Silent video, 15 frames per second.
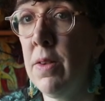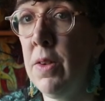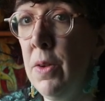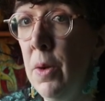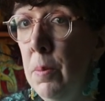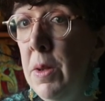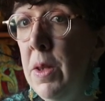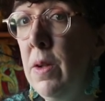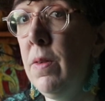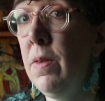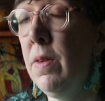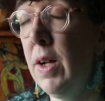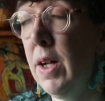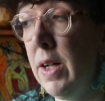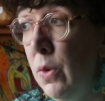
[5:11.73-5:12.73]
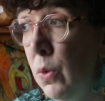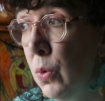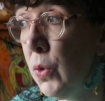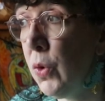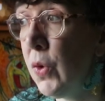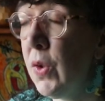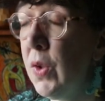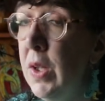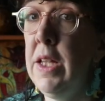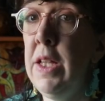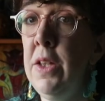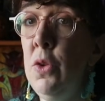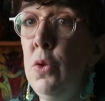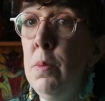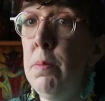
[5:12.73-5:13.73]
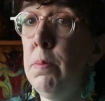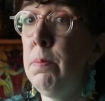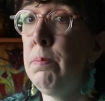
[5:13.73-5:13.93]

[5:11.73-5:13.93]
d'un bilan à l'autre et de